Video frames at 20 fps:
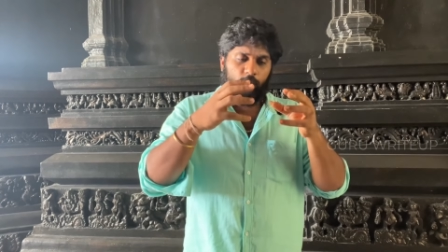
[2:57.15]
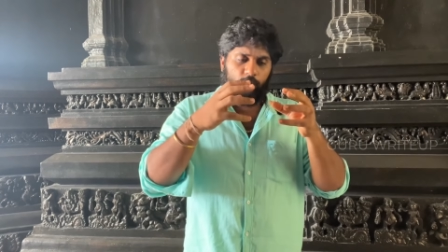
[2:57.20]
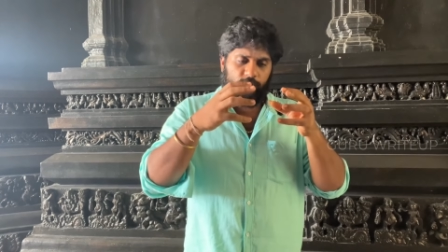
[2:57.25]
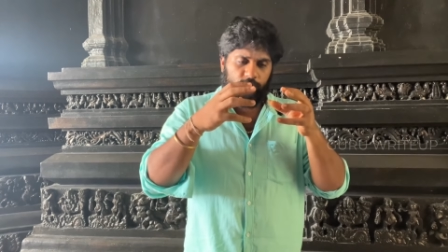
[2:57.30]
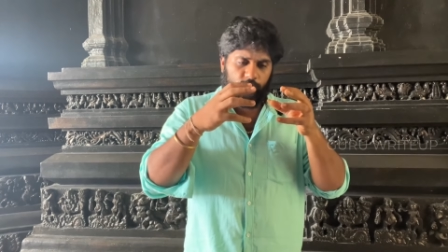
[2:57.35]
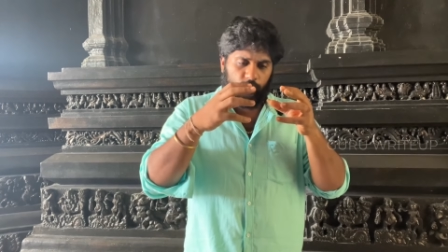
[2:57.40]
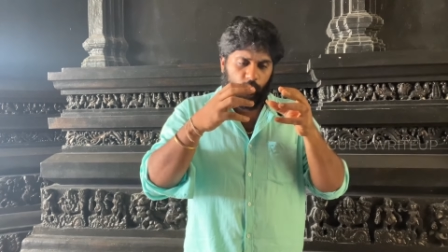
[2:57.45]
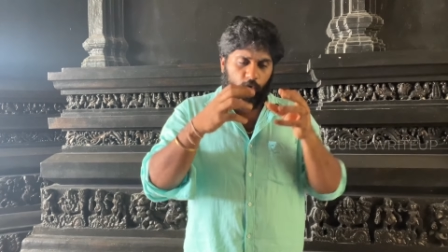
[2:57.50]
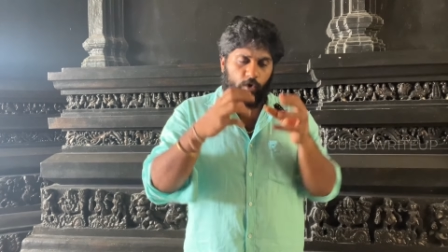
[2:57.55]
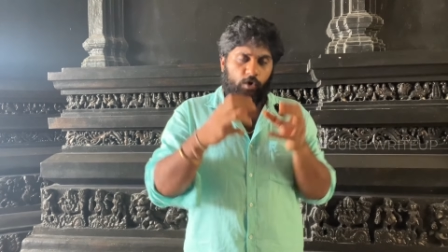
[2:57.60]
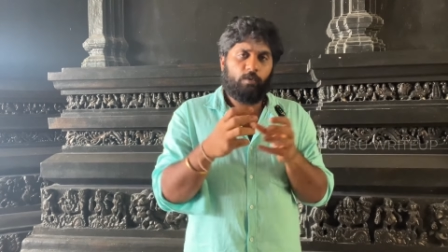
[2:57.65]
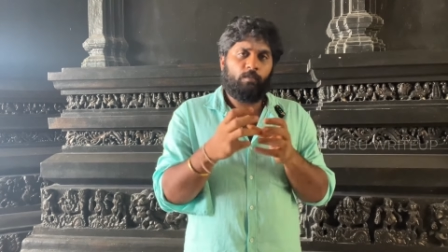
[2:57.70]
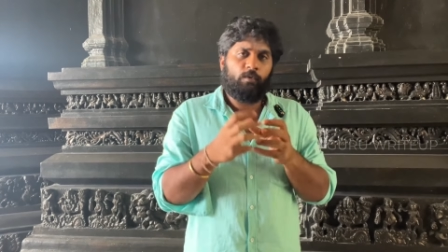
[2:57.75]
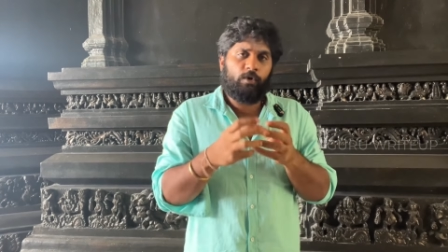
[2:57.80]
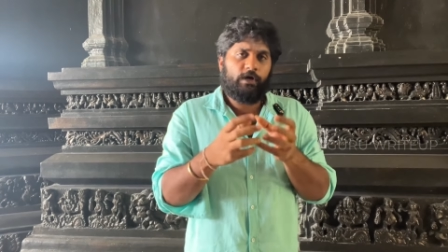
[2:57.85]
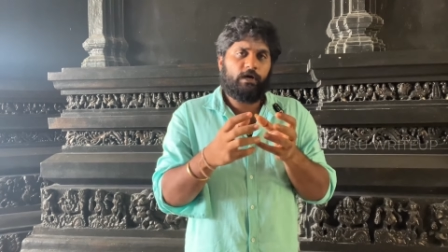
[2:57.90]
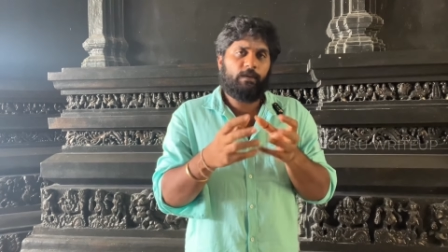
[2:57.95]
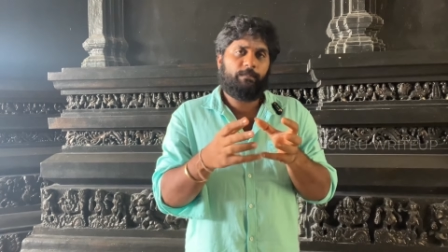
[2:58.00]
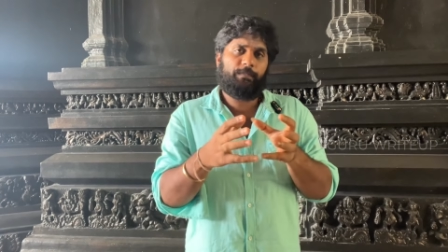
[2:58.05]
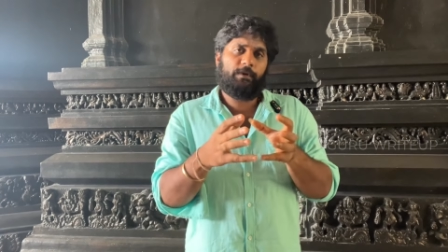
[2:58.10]
இந்த ஒரு
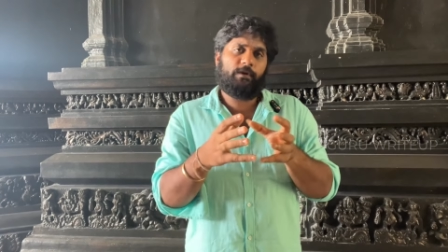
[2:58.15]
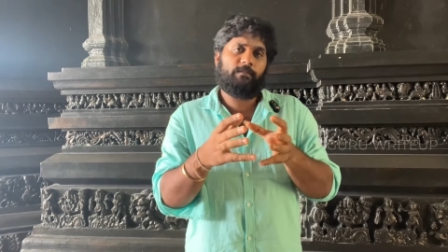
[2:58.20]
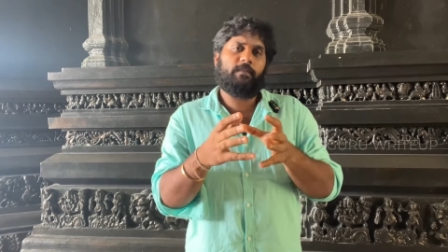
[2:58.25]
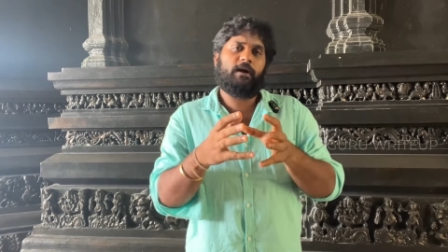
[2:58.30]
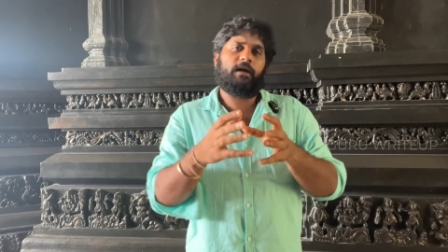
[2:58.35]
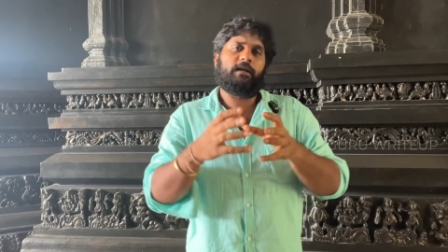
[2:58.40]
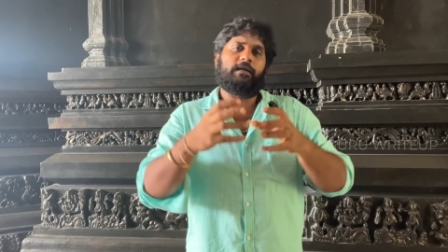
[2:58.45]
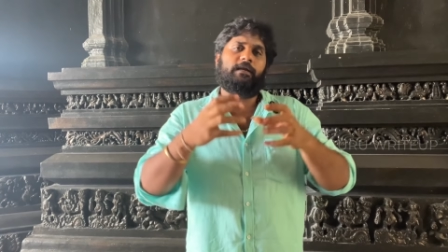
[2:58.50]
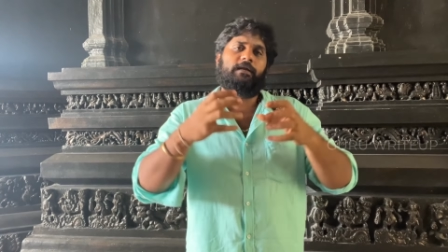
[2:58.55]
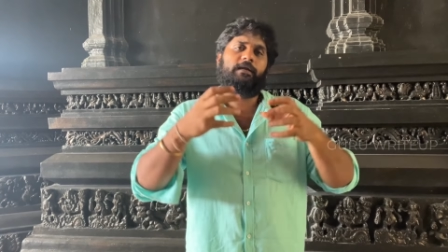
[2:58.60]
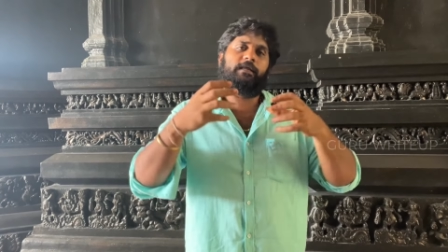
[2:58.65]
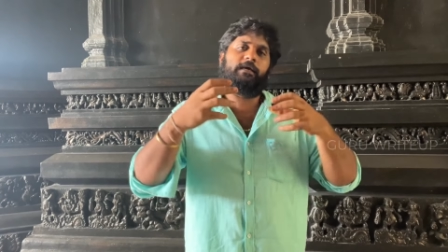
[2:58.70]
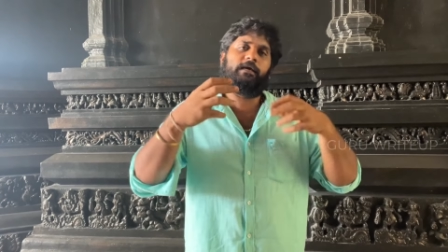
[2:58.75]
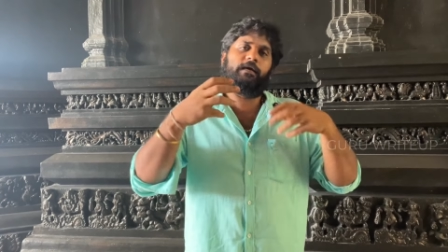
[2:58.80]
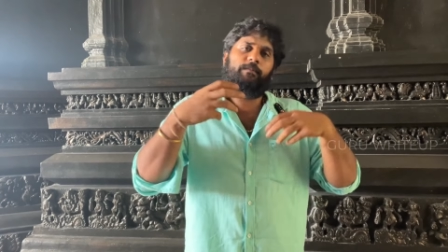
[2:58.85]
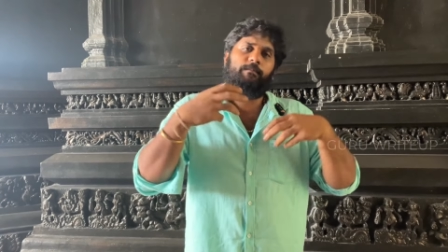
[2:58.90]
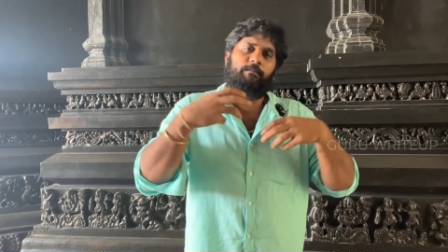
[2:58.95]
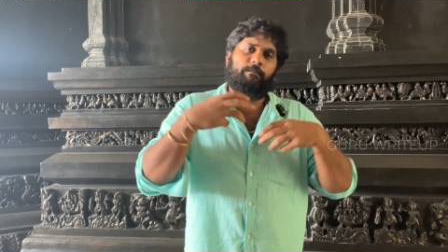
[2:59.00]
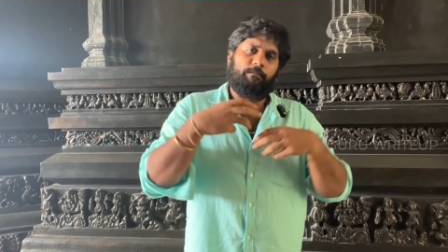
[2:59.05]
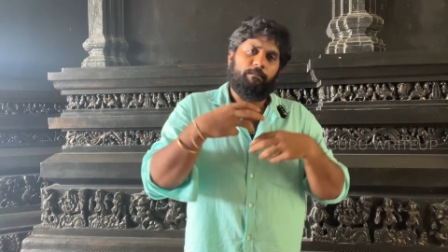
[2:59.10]
முருகப்பெருமான் கிட்ட
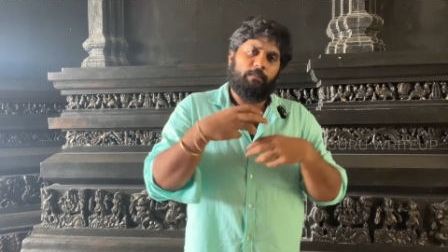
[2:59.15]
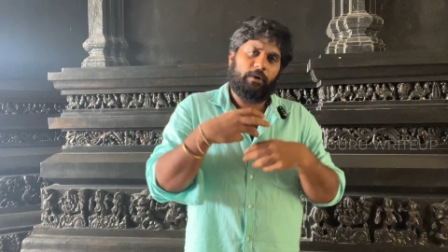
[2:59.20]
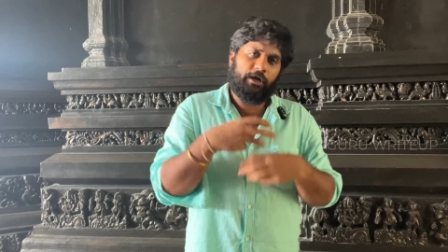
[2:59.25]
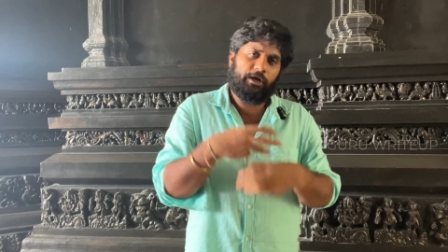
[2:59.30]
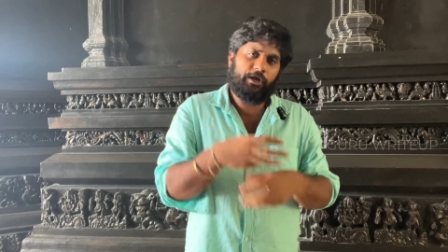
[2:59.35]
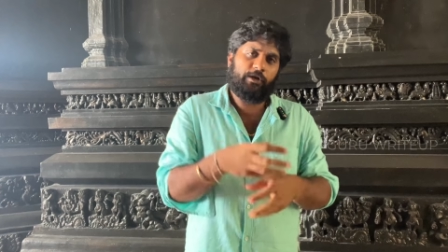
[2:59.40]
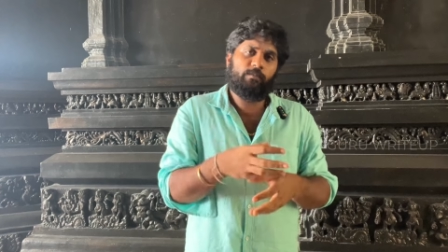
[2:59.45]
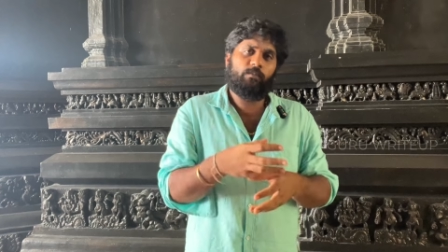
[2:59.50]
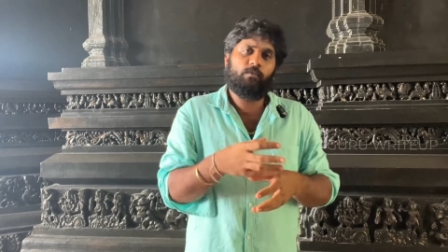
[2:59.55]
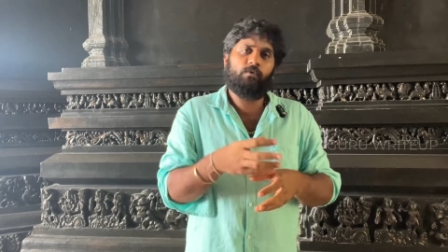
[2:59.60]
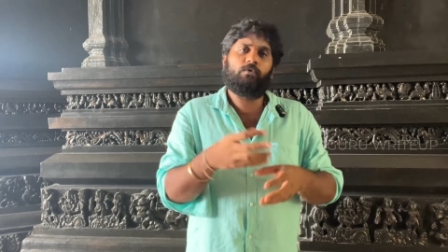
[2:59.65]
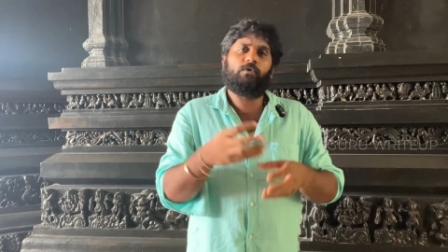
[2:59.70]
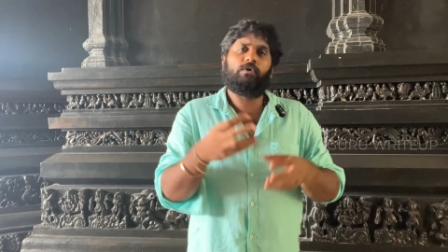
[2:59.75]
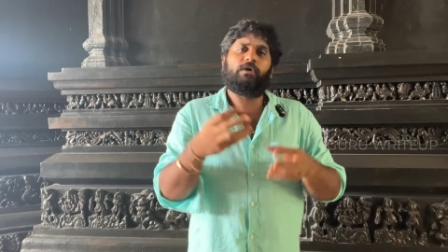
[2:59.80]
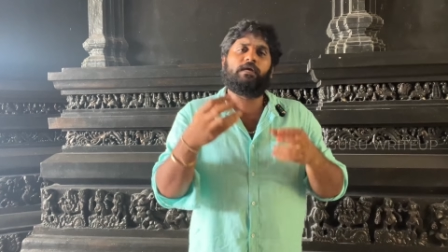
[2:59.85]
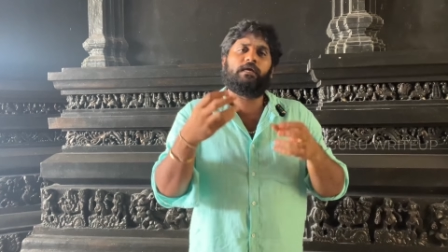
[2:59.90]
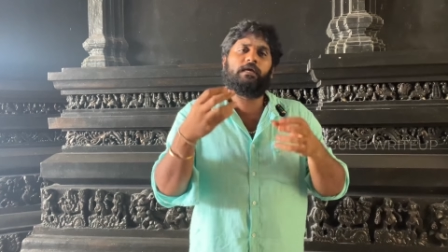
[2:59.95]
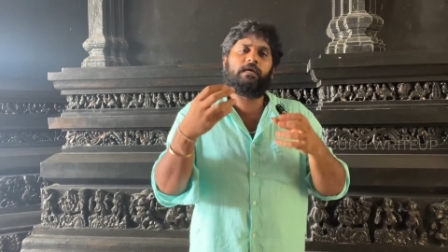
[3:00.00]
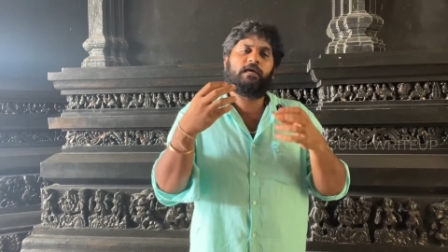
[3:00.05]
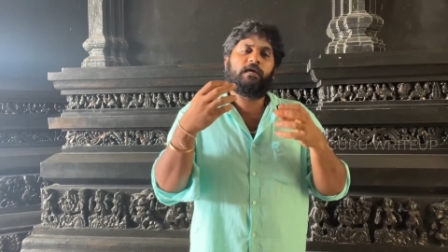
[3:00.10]

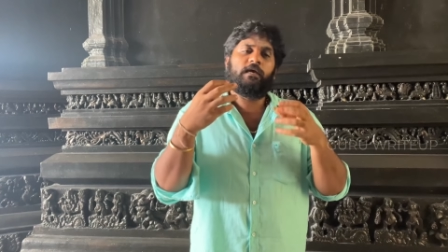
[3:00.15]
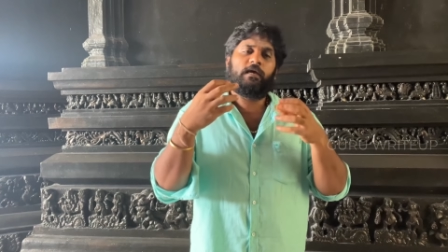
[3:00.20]
மனமுருகி